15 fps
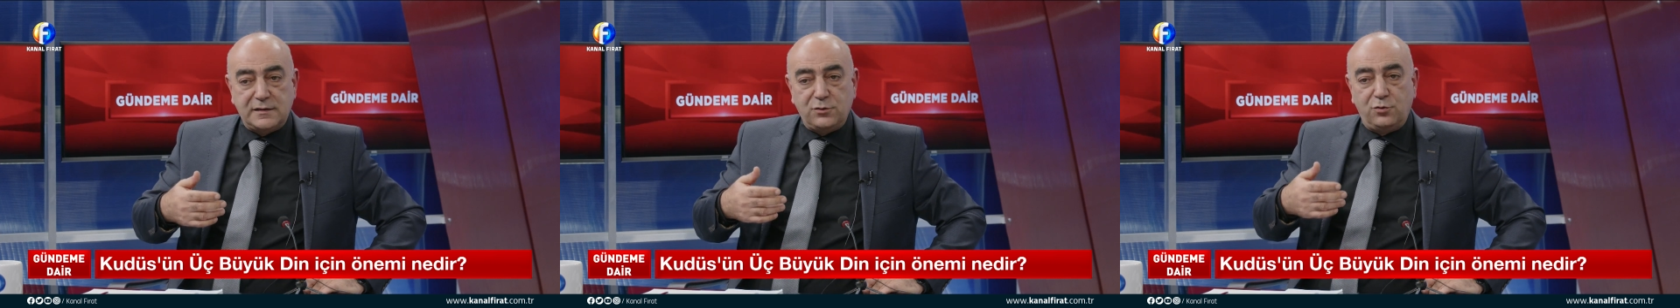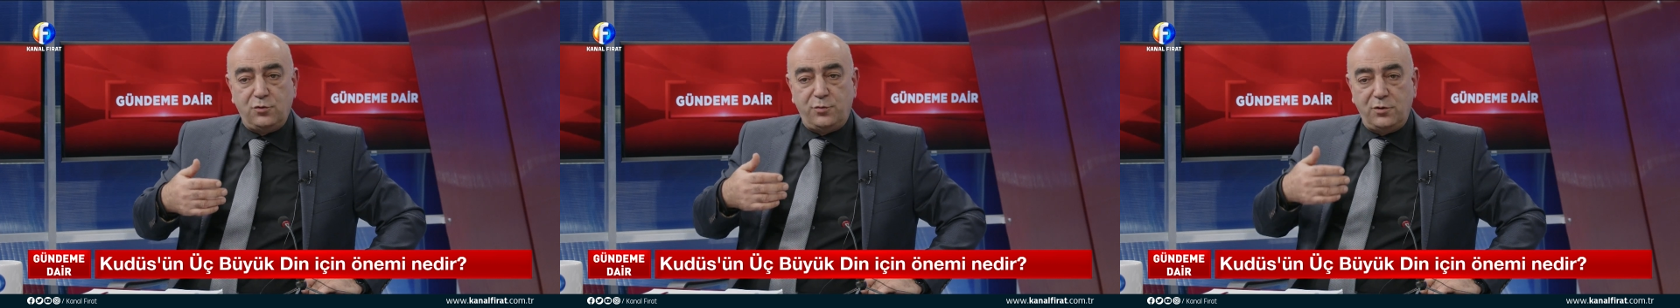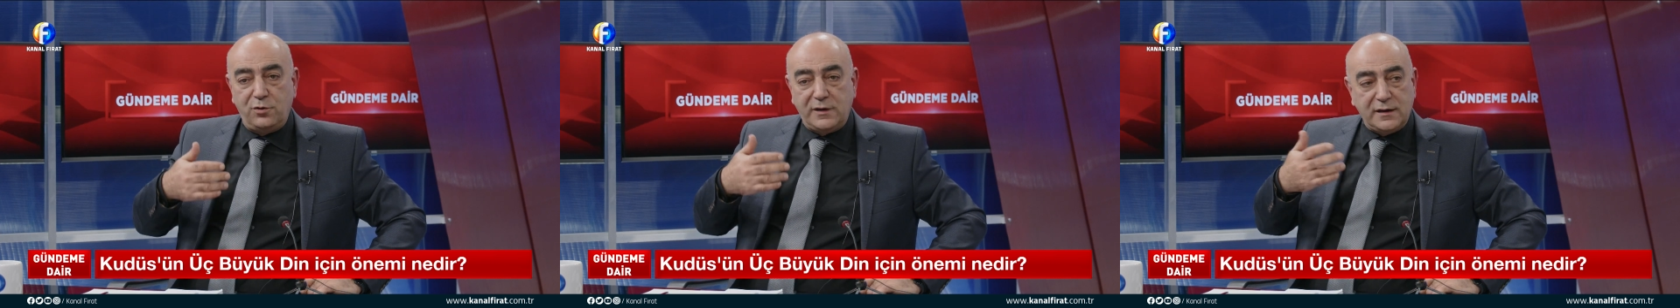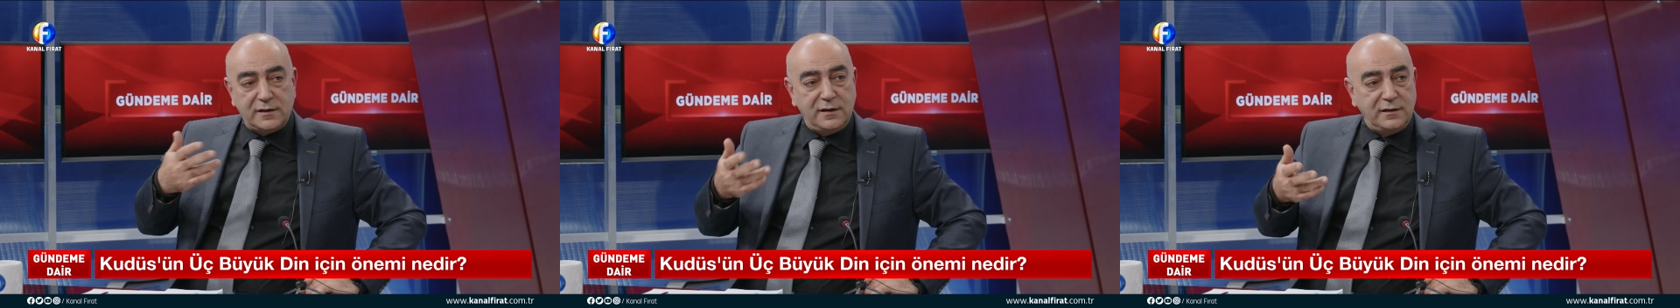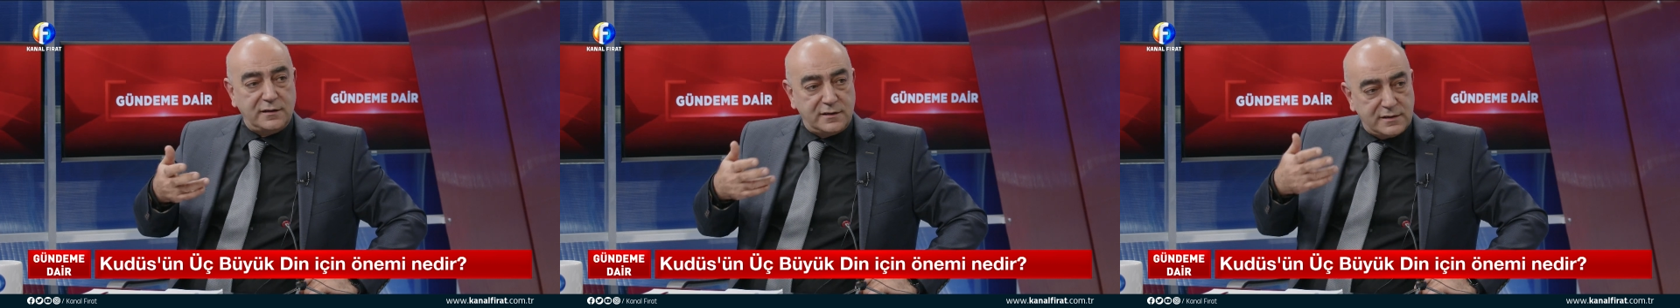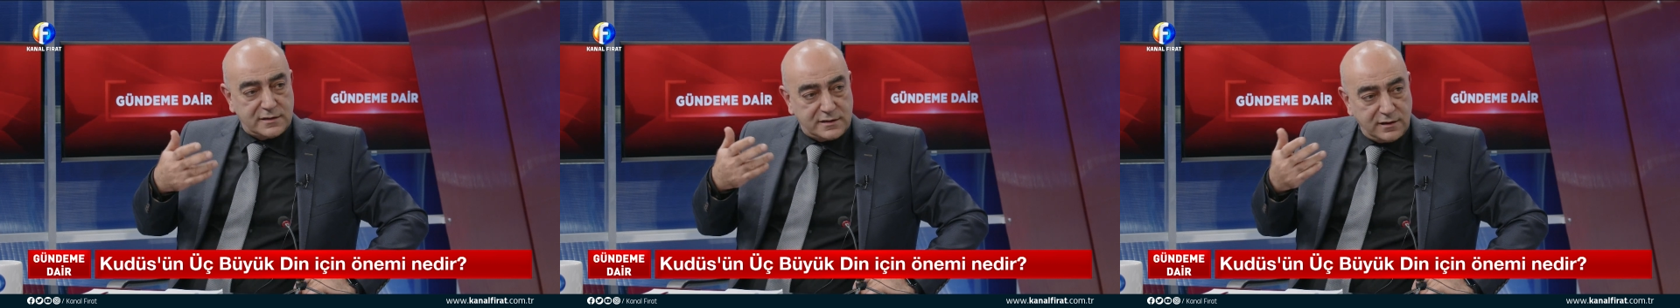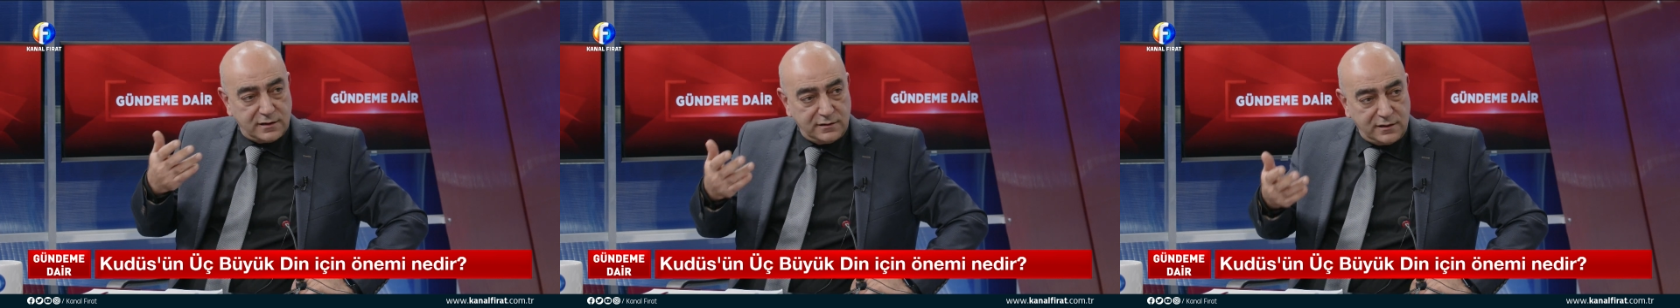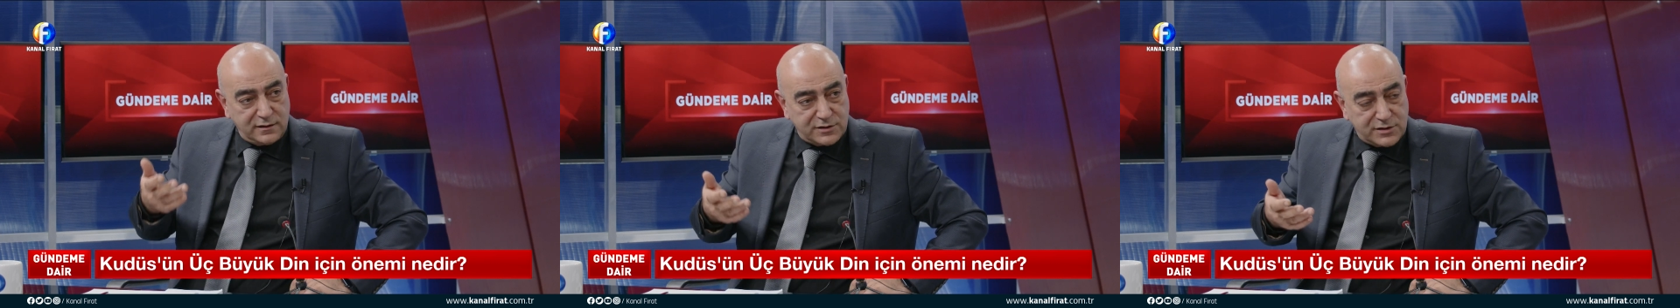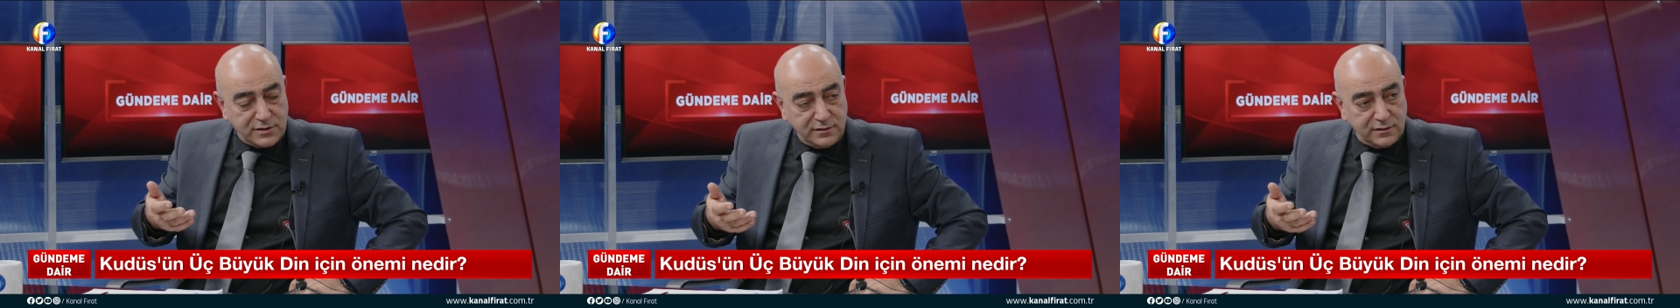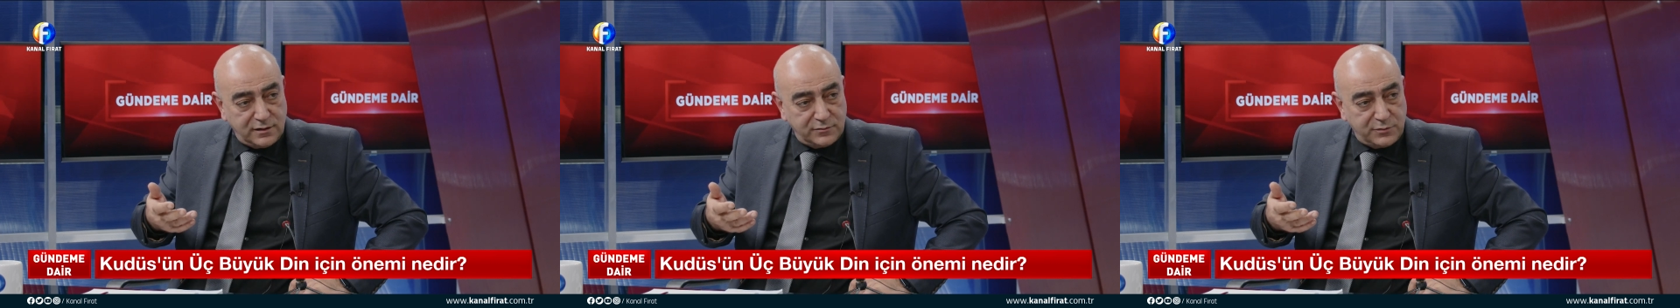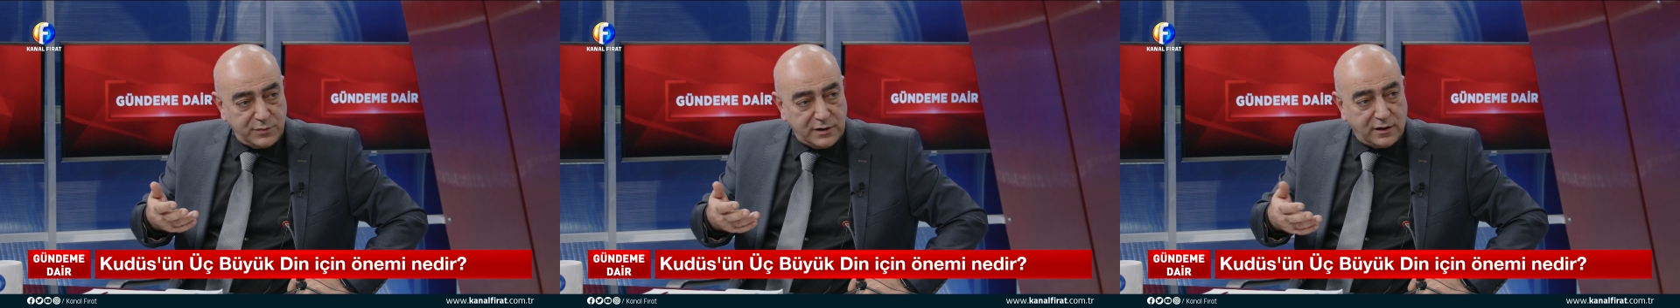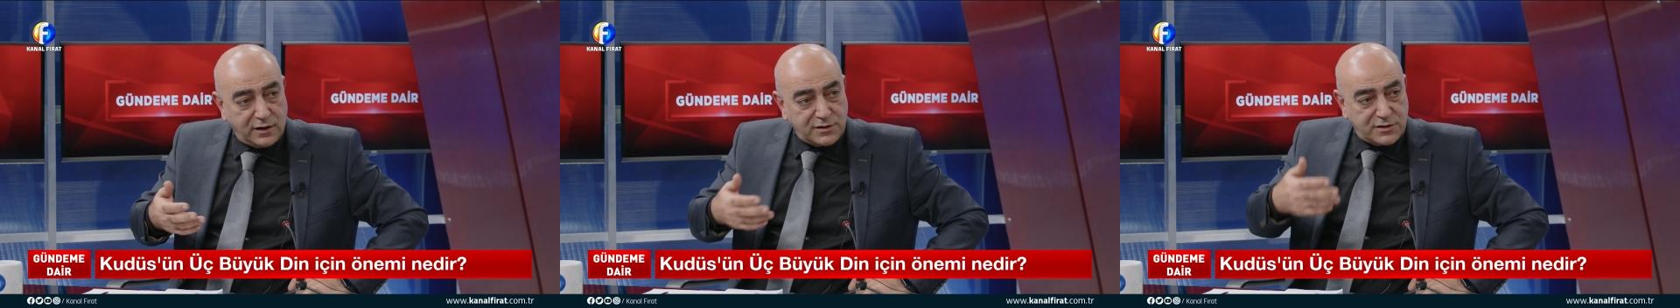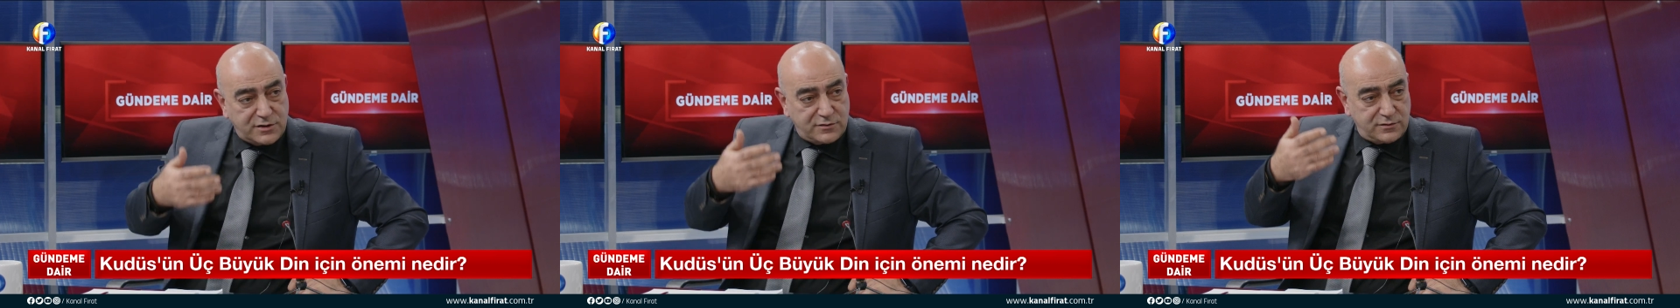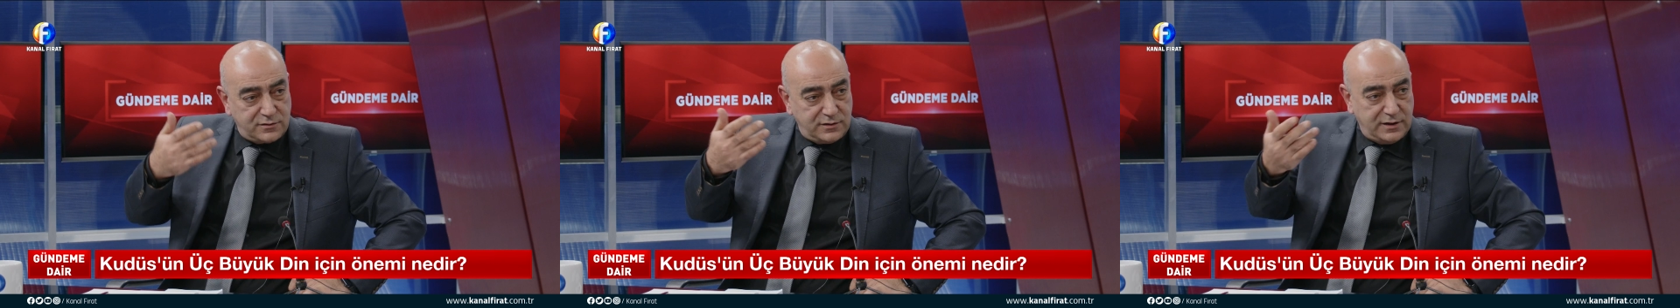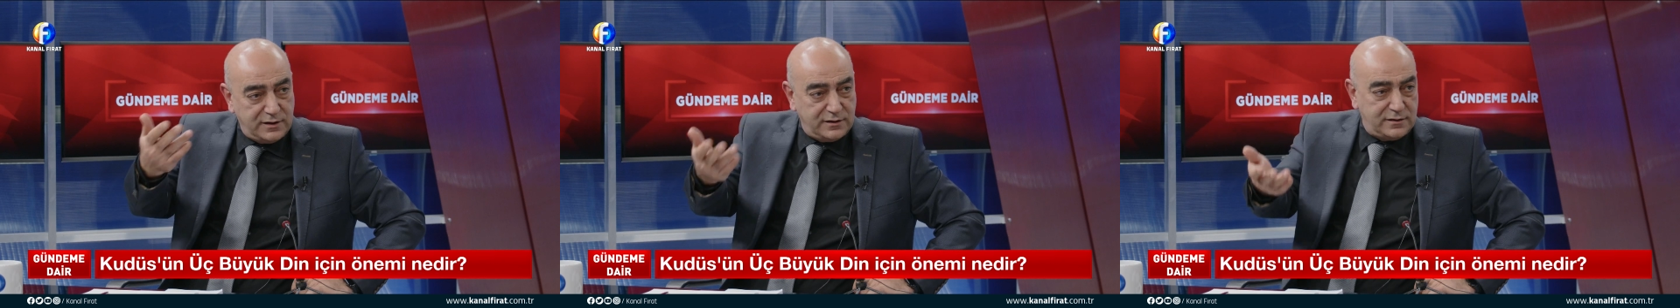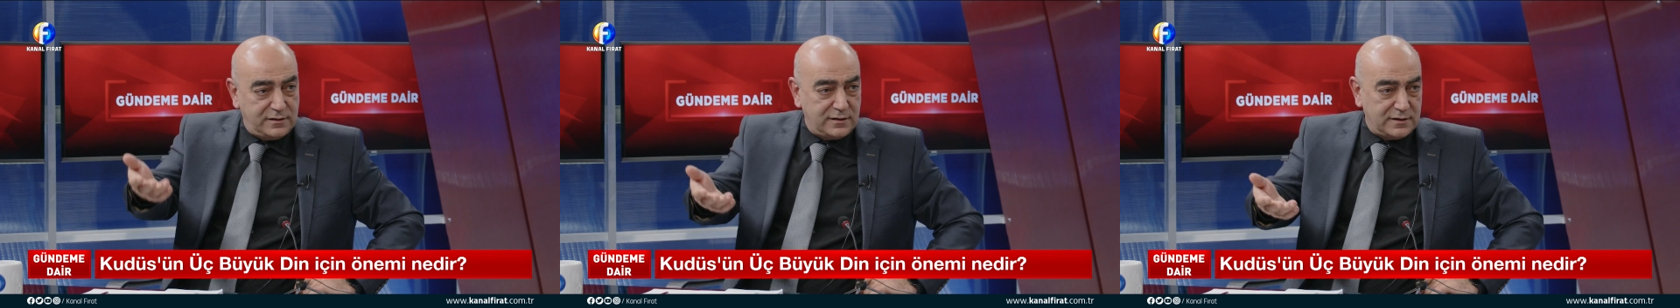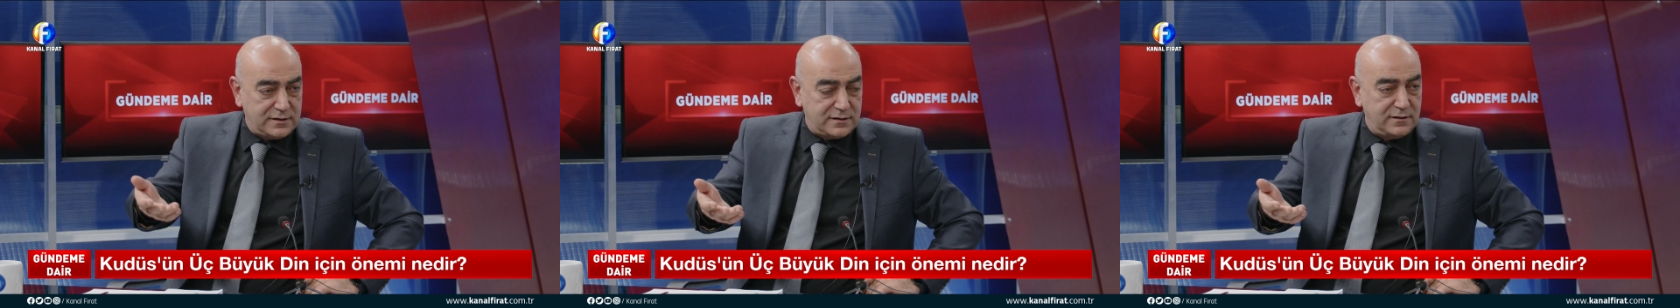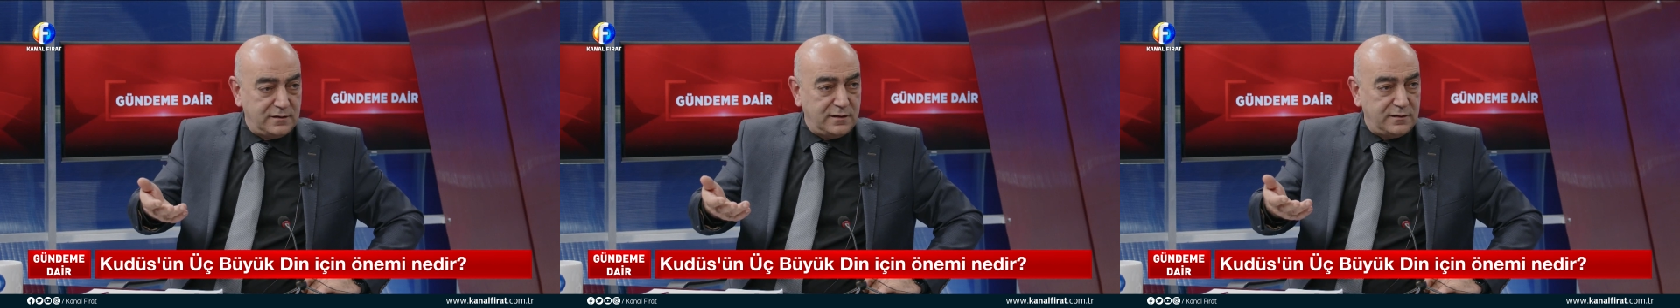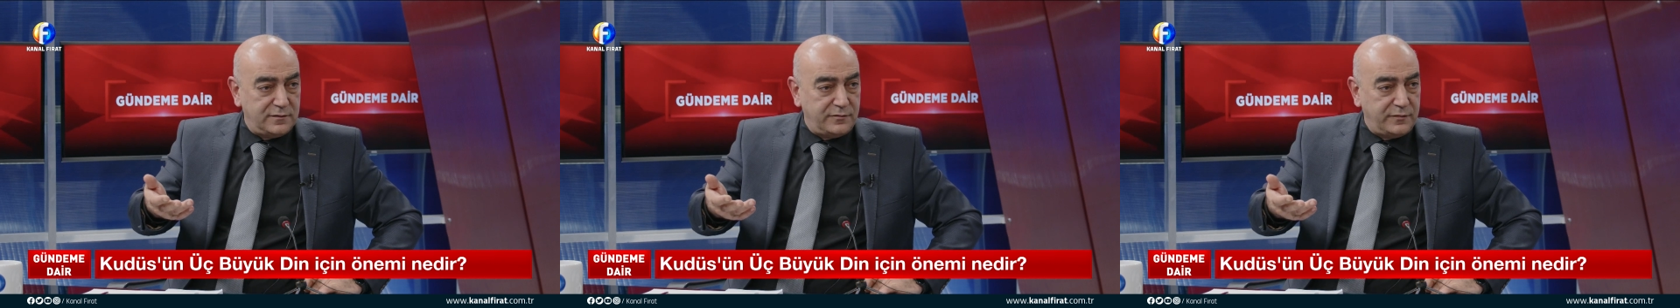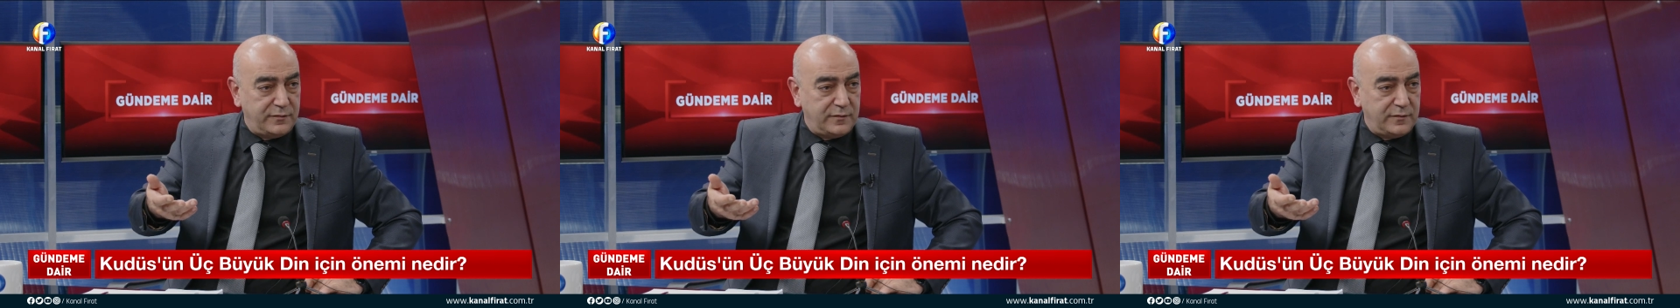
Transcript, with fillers: aslında o bölge de Hristiyanlar için bir haç yeridir aslında.